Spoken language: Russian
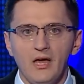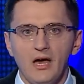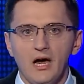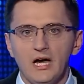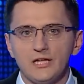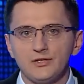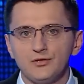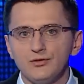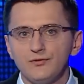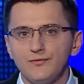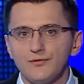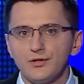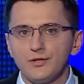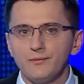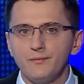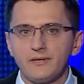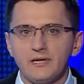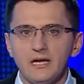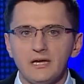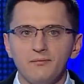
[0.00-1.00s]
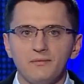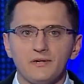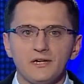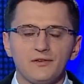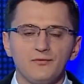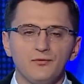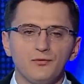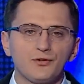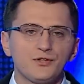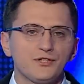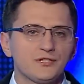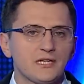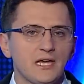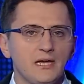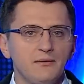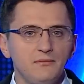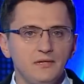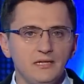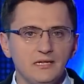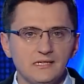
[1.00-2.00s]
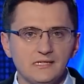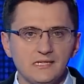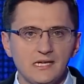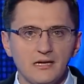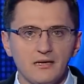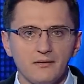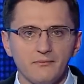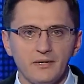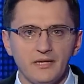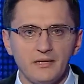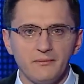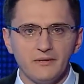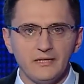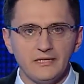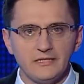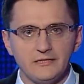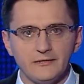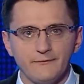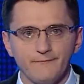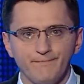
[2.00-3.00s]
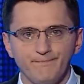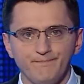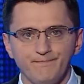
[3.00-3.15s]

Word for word: А тут вроде бы как миротворческая миссия, понимаете?